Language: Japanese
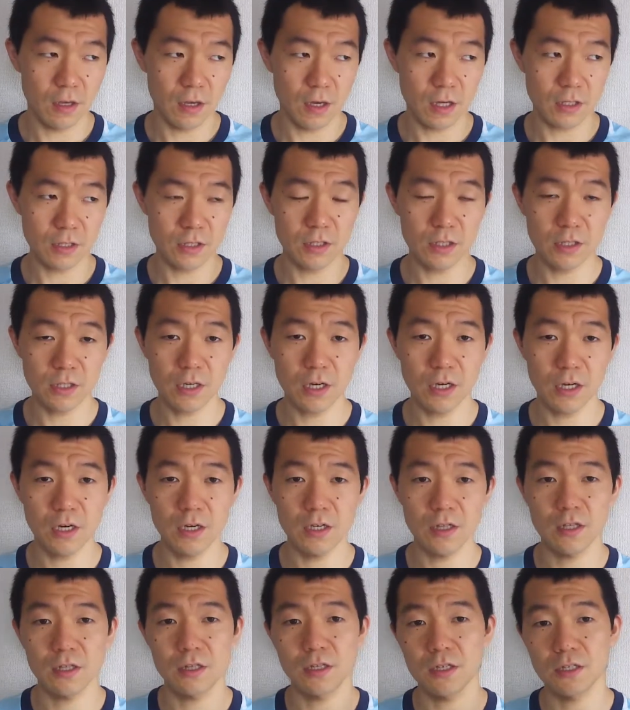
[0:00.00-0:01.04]
8時間
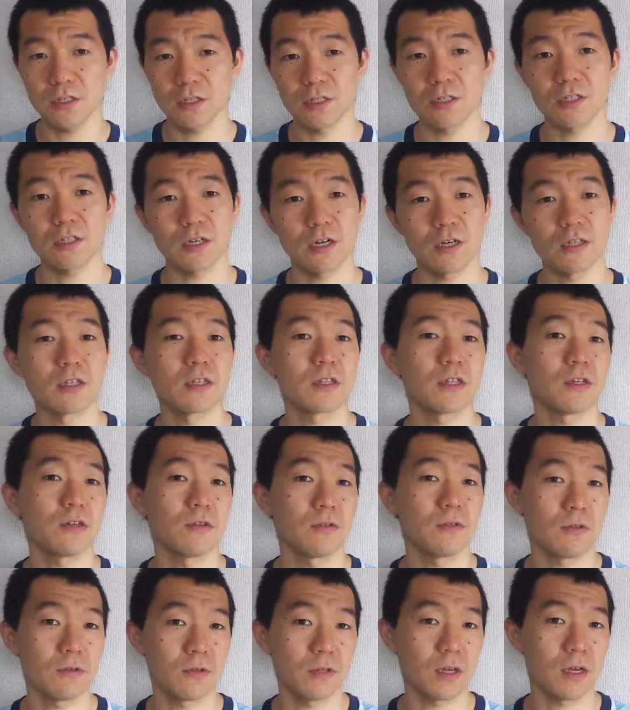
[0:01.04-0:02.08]
入ってて7時間寝て
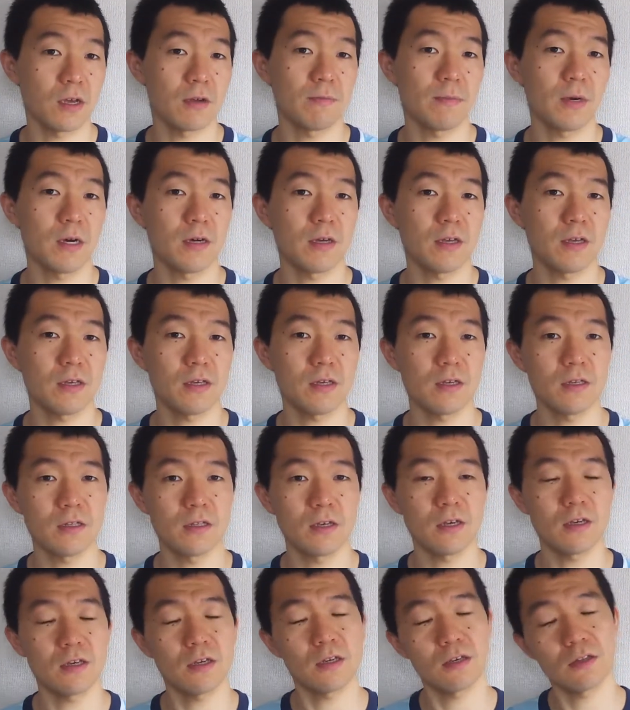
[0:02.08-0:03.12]
るのでまあ平均
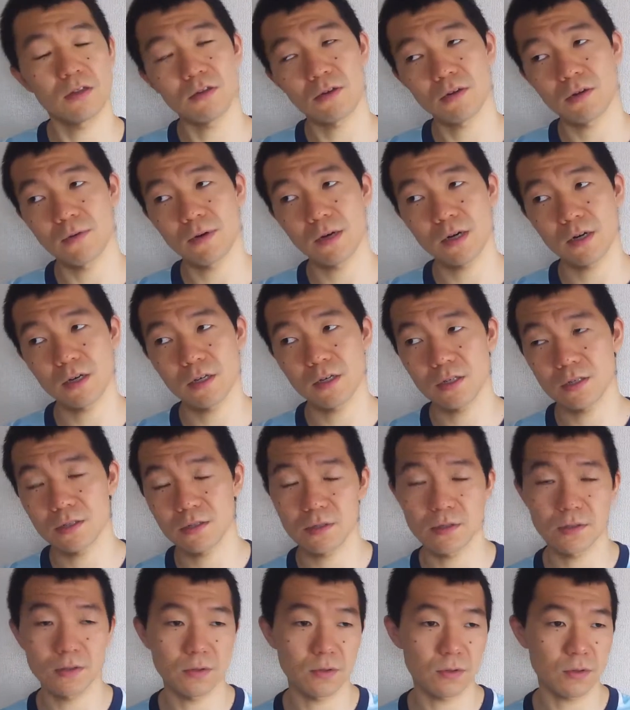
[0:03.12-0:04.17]
平均というか分かりやす
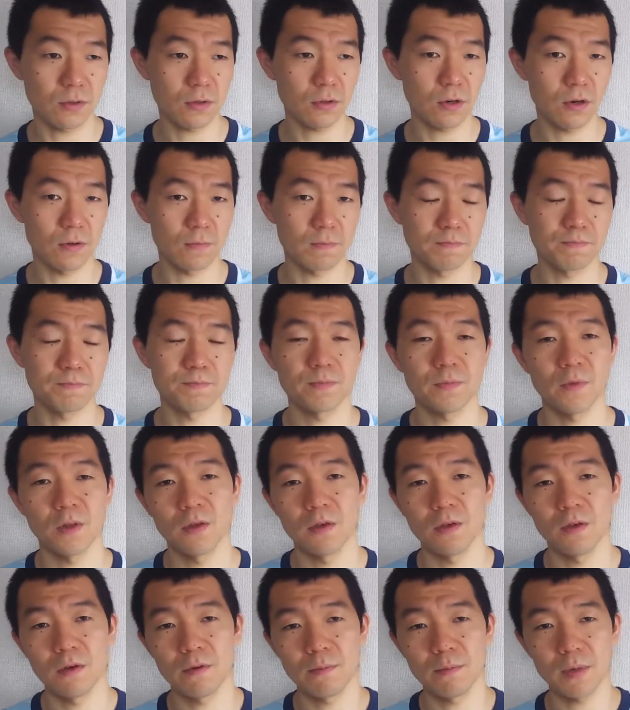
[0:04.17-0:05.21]
くすると
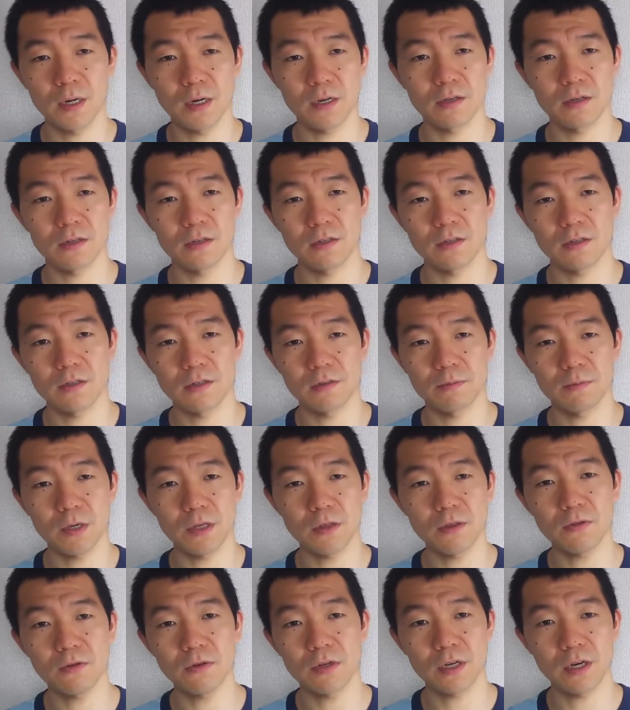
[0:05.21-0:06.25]
まあ
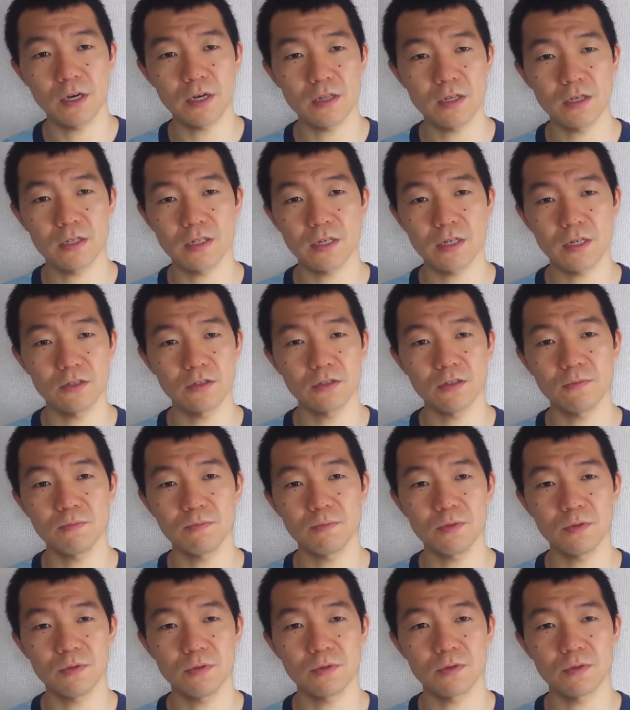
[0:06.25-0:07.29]
ベッドに入って30
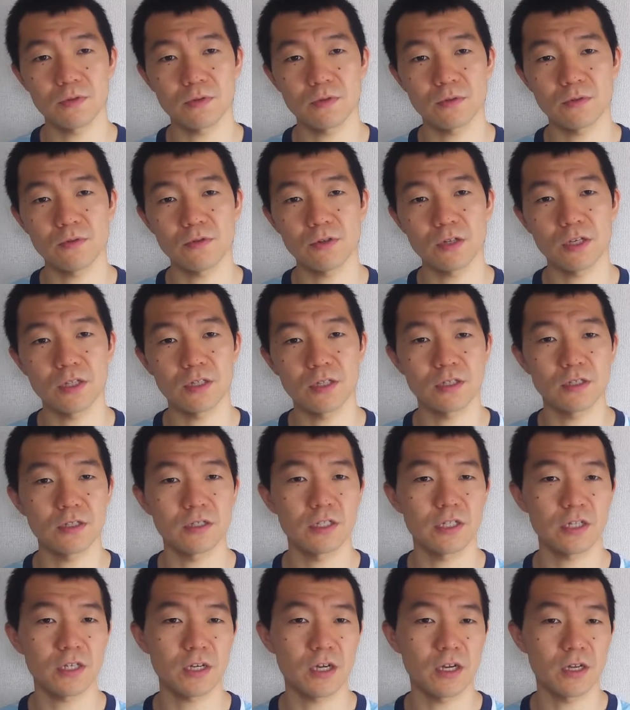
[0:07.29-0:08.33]
分後に
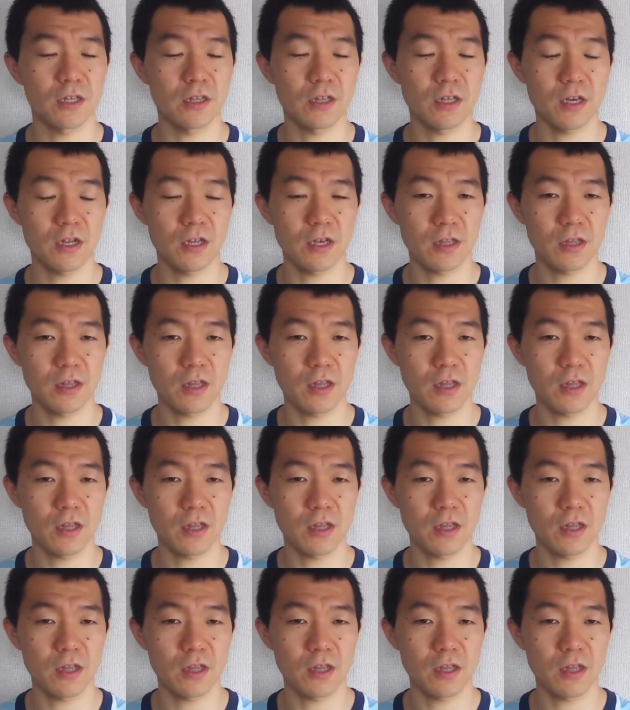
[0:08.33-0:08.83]
しっかり寝れ